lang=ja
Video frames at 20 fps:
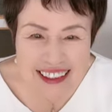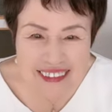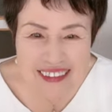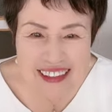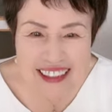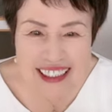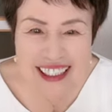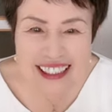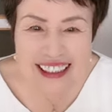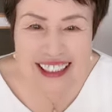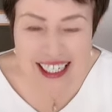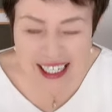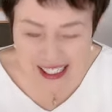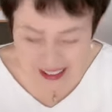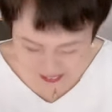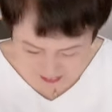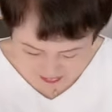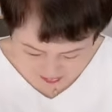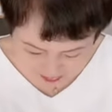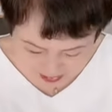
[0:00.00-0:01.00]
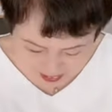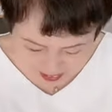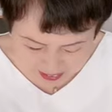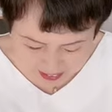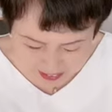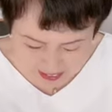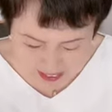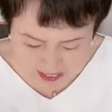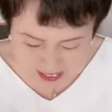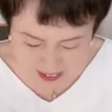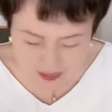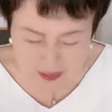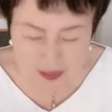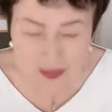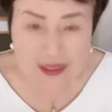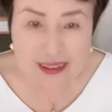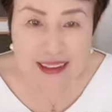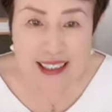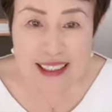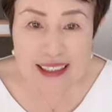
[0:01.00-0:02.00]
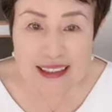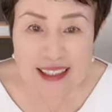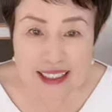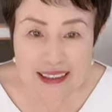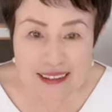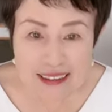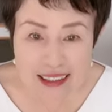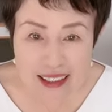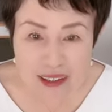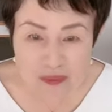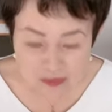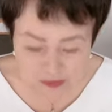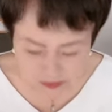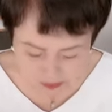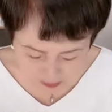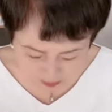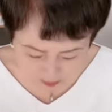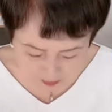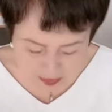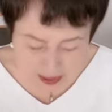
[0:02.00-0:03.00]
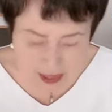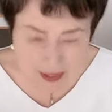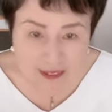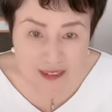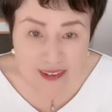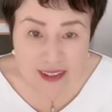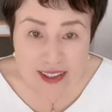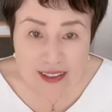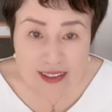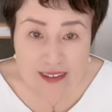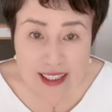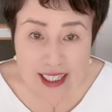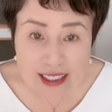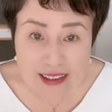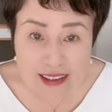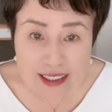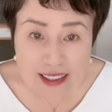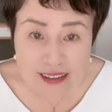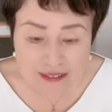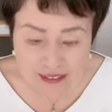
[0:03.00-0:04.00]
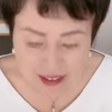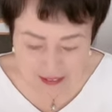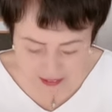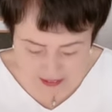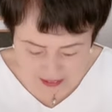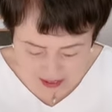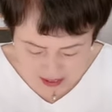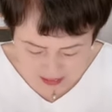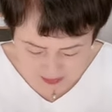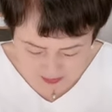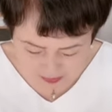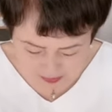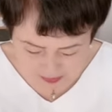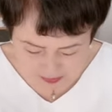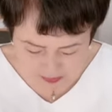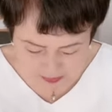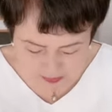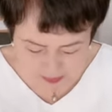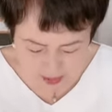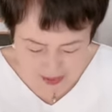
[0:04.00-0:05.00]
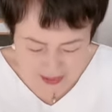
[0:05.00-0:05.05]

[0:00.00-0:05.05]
そんなわけないえっと計算して128円割る3